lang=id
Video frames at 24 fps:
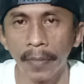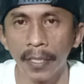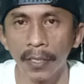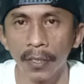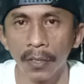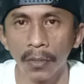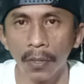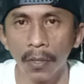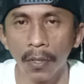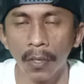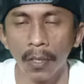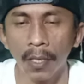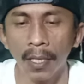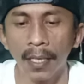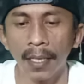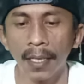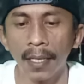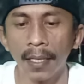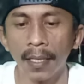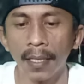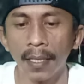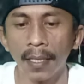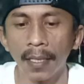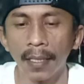Besok
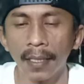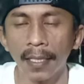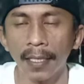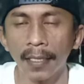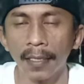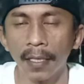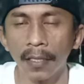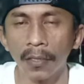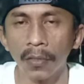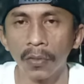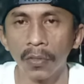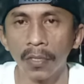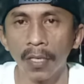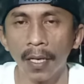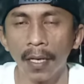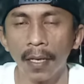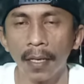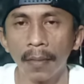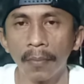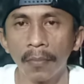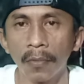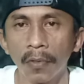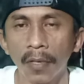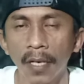uh, kita
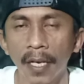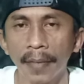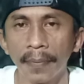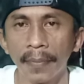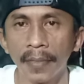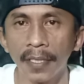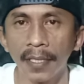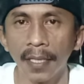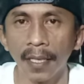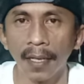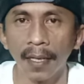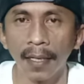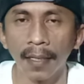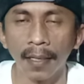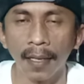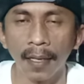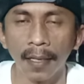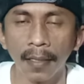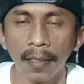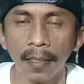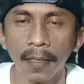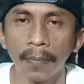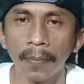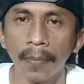sudah mulai
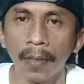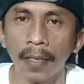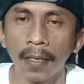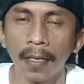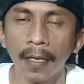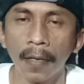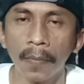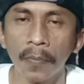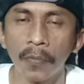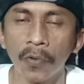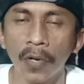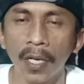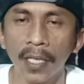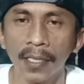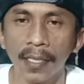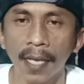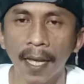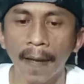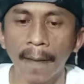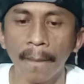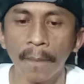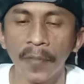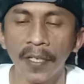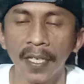menjalankan ibadah
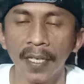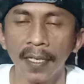puasa.